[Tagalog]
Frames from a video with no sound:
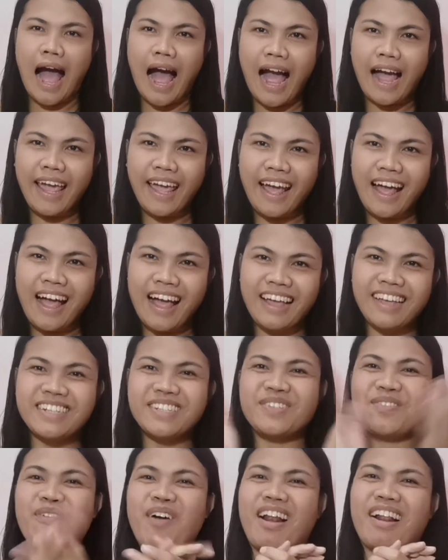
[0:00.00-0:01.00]
Hi
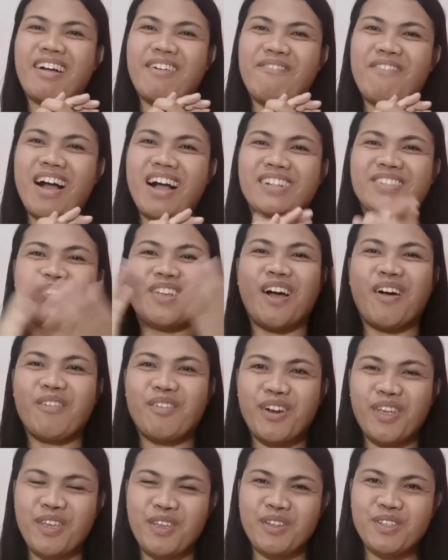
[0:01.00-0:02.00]
guys! Welcome back to
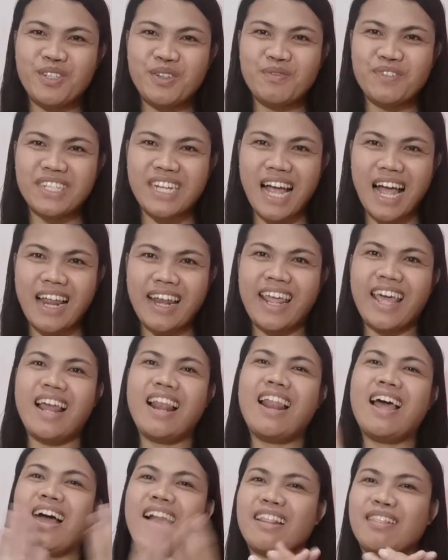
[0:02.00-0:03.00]
our YouTube
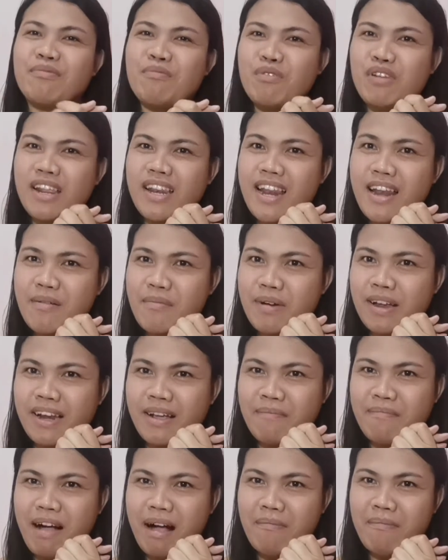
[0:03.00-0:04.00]
channel at muli na
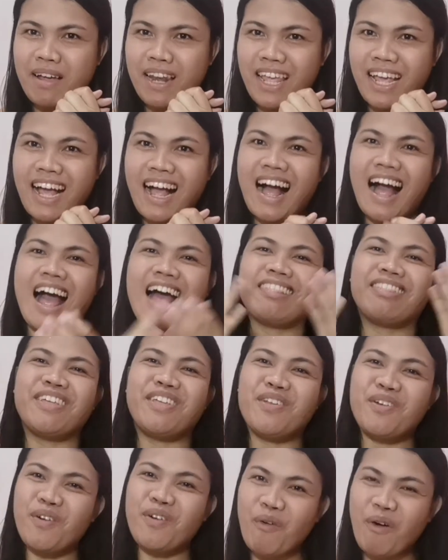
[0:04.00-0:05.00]
namang nagbabalik ang
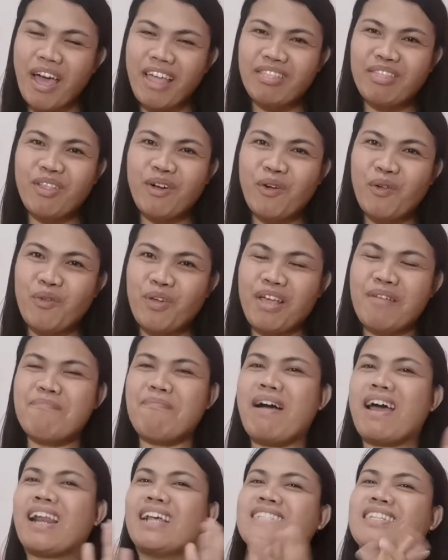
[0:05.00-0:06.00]
ating Gwendo Wing
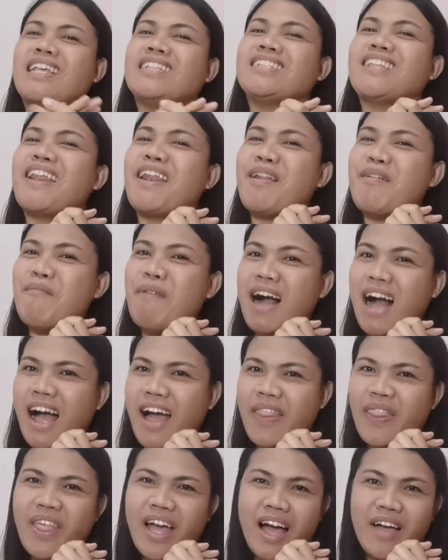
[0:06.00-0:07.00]
para sa isa na namang
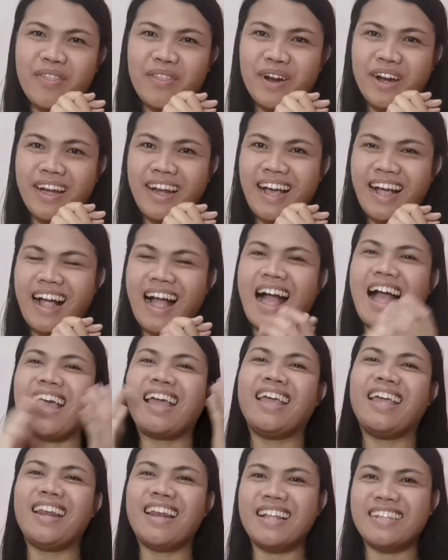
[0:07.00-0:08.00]
another na
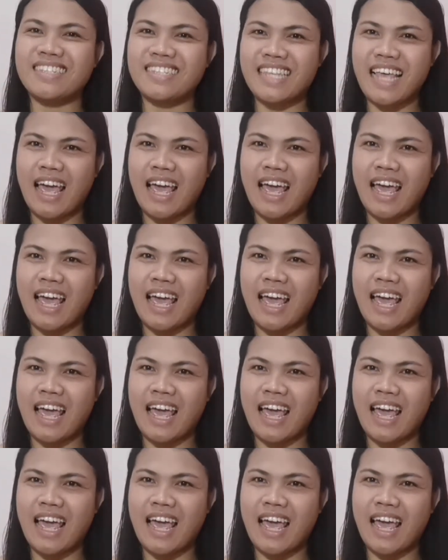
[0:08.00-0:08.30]
kainan